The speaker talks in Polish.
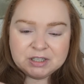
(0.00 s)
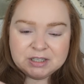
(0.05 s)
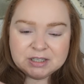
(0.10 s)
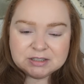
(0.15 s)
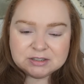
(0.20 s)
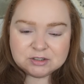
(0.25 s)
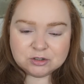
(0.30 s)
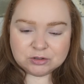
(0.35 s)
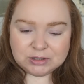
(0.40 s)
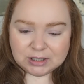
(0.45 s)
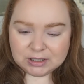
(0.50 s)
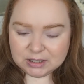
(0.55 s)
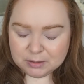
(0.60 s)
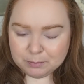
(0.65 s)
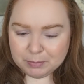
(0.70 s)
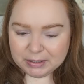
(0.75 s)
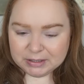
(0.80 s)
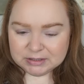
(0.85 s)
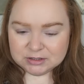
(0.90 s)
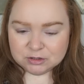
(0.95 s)
jest to
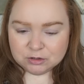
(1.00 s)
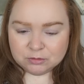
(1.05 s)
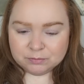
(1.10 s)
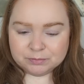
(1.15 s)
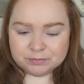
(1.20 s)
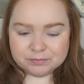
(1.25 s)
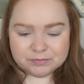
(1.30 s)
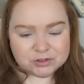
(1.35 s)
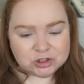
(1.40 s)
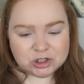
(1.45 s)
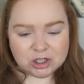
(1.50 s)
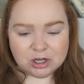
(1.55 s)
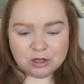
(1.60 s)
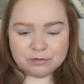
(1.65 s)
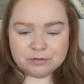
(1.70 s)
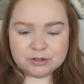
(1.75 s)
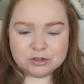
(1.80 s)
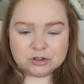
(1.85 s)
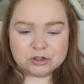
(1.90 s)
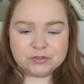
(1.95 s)
taki bardzo
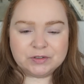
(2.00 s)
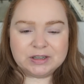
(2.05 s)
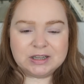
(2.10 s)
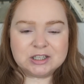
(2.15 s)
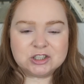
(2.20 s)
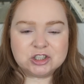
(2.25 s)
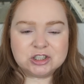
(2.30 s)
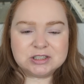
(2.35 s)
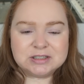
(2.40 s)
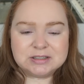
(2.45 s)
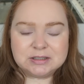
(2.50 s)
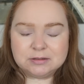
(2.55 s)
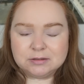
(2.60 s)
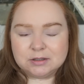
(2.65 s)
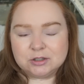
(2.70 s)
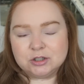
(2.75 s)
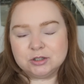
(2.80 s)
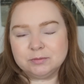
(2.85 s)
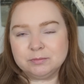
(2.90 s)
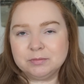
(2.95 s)
żelowy rozświetlacz, nie,
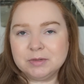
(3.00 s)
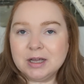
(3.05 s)
znaczy